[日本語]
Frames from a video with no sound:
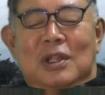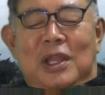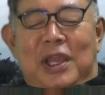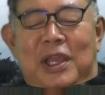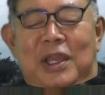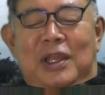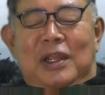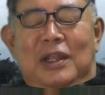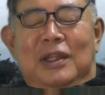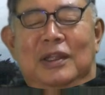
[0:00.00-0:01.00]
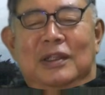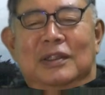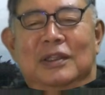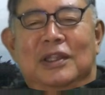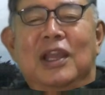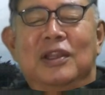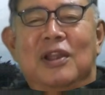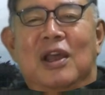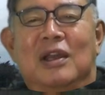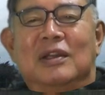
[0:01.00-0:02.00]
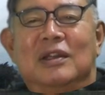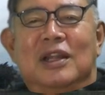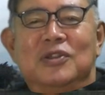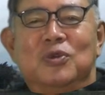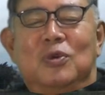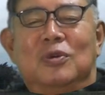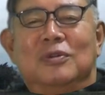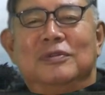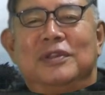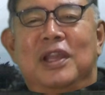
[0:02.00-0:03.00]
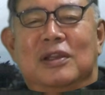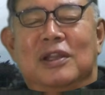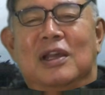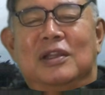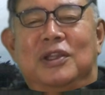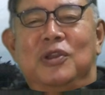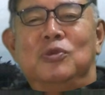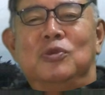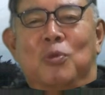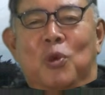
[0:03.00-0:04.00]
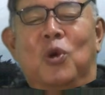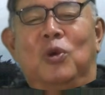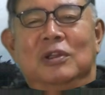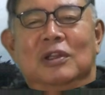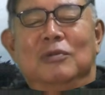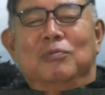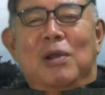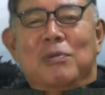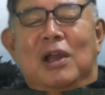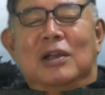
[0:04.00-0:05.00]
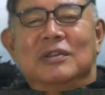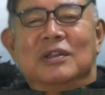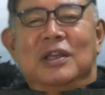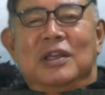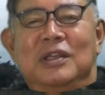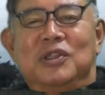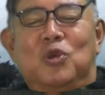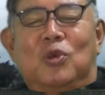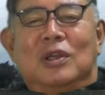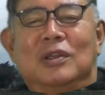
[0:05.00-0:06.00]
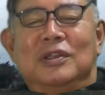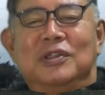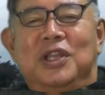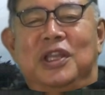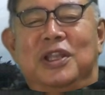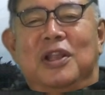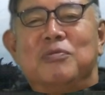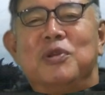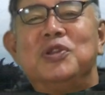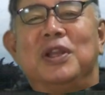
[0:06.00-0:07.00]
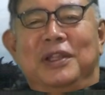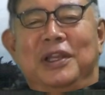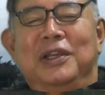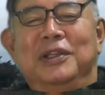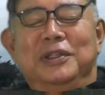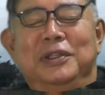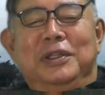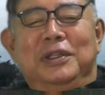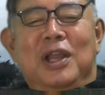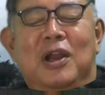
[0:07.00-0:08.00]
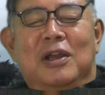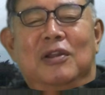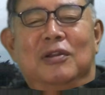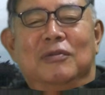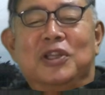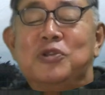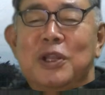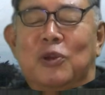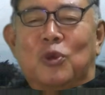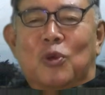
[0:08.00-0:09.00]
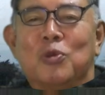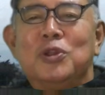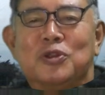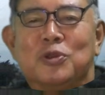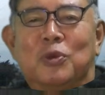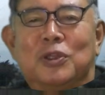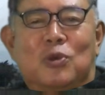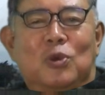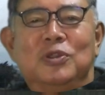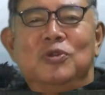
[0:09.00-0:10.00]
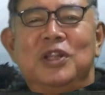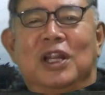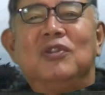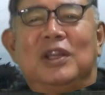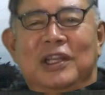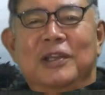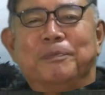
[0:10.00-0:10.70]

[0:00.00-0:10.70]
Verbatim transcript: えー、大変だ、ラジオ低波だっていうのも、まあまあ、えー、視聴していただきましたんで、なんか私みたいなことを思ってる人も結構いるんじゃないですかね。